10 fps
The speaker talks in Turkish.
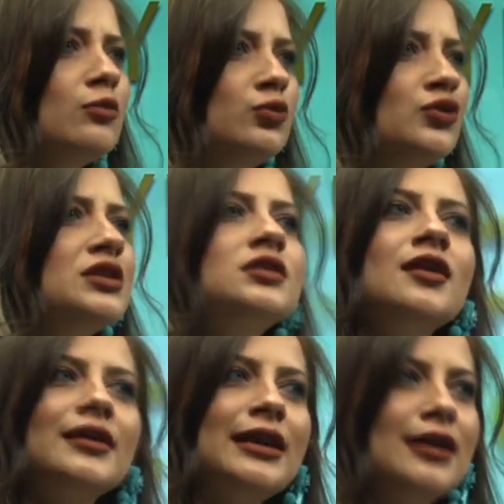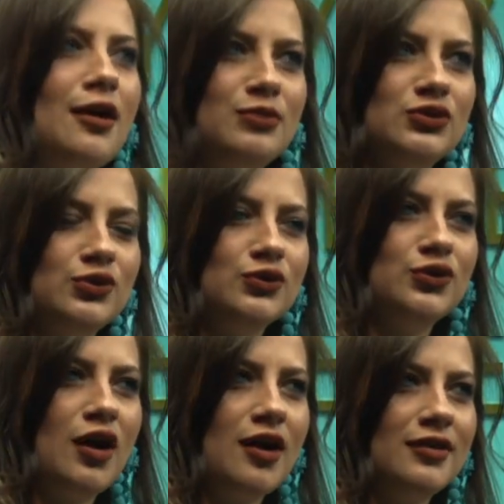Bu içten gelen bir
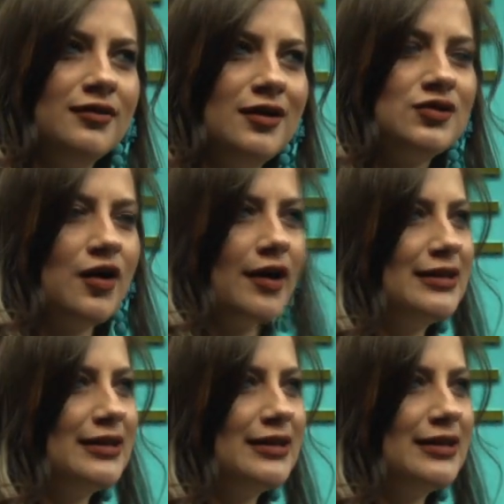duygudur arkadaşlar.